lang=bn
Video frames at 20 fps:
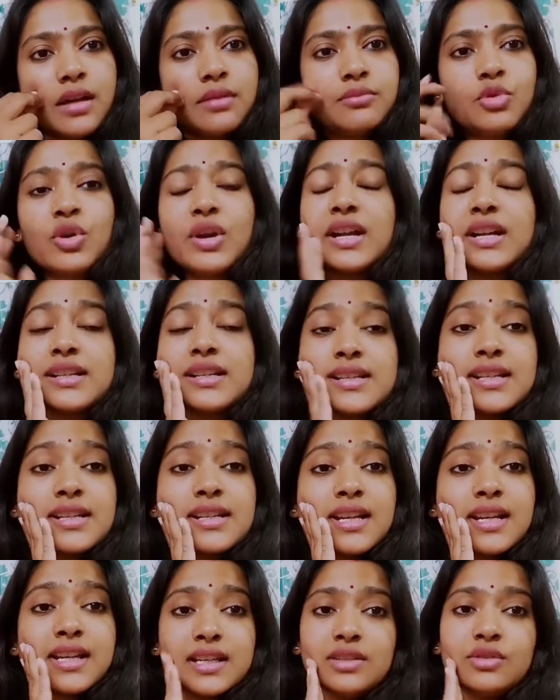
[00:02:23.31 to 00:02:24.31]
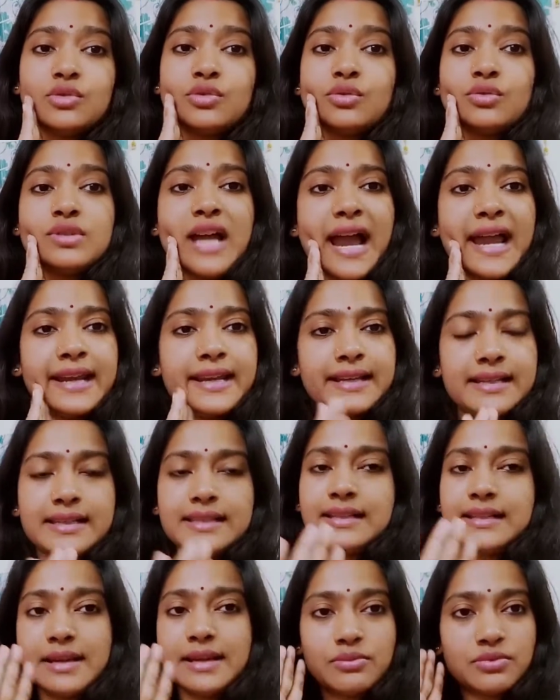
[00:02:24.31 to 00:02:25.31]
মুখের স্কিনে কিন্তু
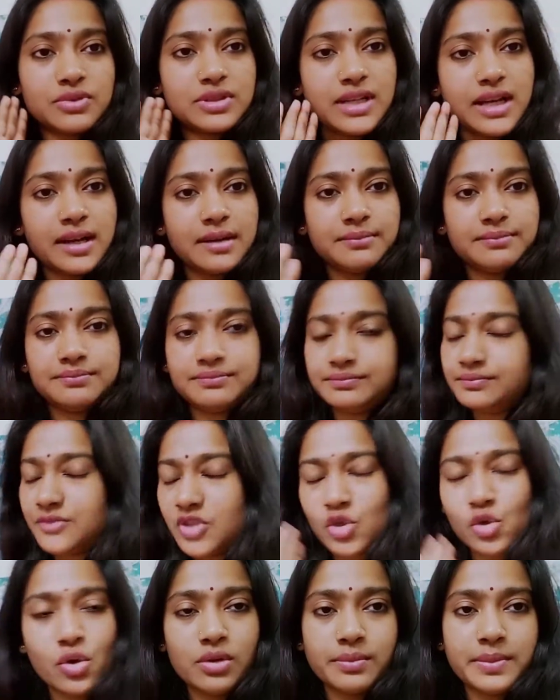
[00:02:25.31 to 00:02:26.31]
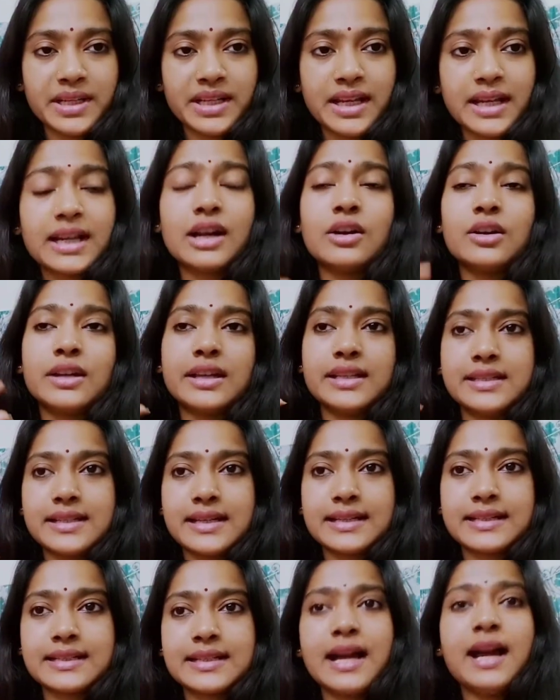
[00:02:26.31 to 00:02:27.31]
ডাইরেক্টলি লেবুটা চলবে না কারণ এটা
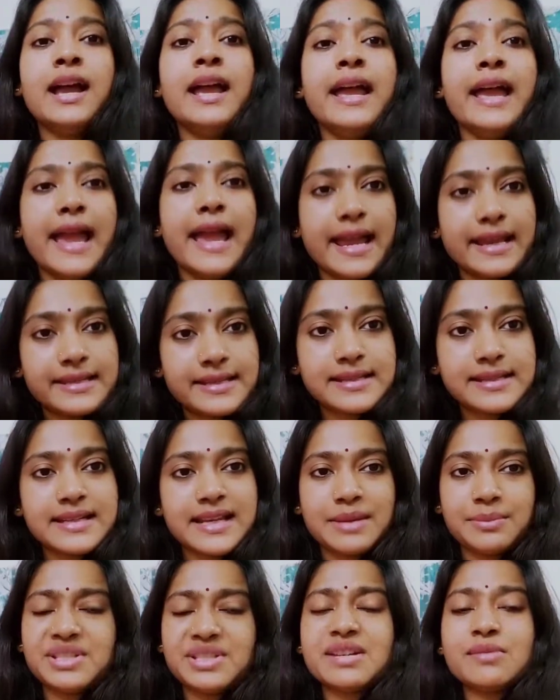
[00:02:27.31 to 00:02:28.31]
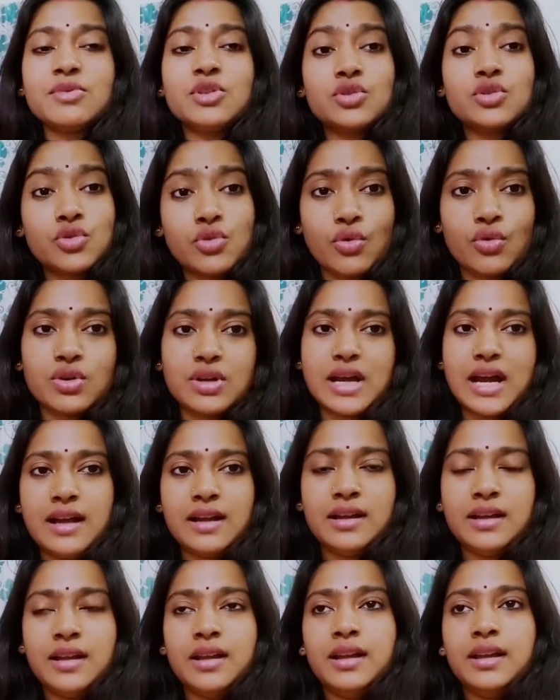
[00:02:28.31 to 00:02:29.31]
একটা অ্যাসিড টাইপের যেমন সোডা
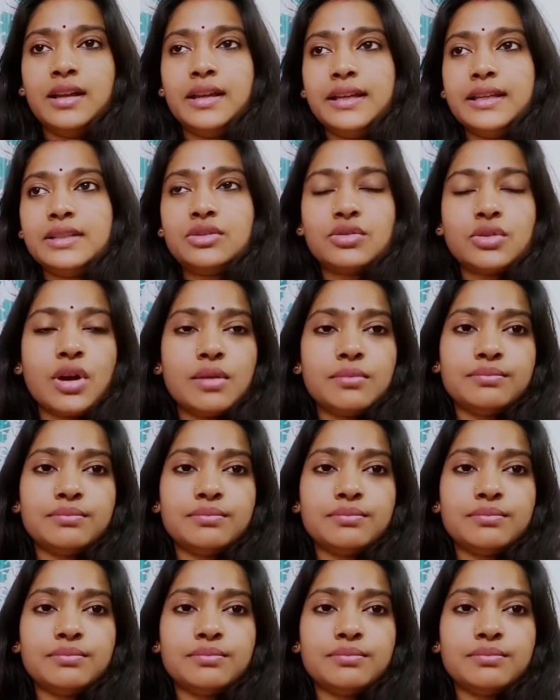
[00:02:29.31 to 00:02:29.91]
এই সব